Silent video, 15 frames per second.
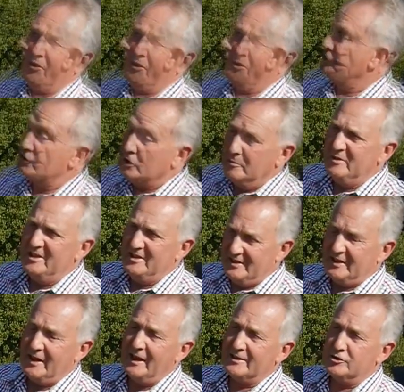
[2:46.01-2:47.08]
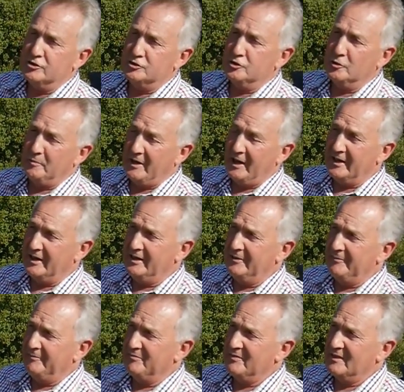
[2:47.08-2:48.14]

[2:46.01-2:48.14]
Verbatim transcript: un semis direct sur prairie,